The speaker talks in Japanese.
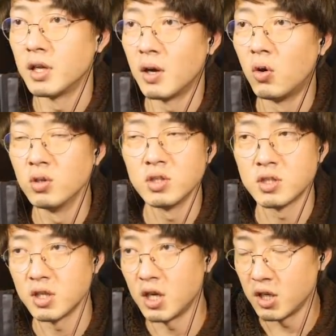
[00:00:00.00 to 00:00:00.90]
さあでは本
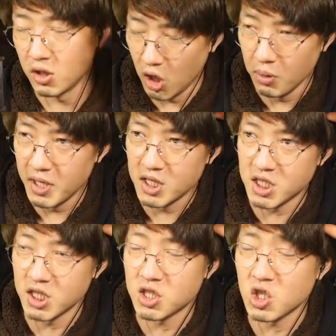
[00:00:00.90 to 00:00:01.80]
日の道
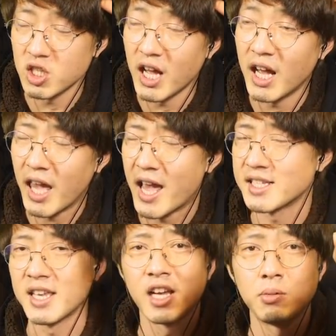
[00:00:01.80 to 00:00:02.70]
つな
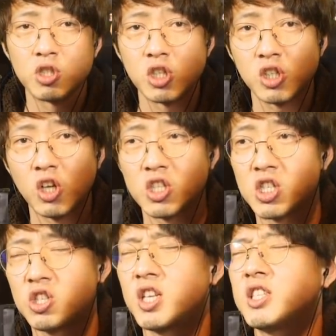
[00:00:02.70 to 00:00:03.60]
げ、成果物と
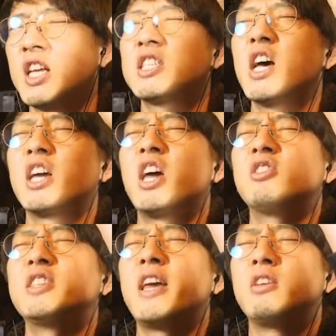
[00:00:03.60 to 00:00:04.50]
して捧
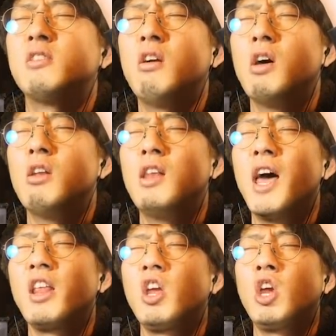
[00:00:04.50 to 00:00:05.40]
げるぜ。
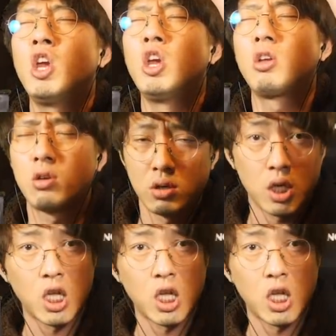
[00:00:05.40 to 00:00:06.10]
レディー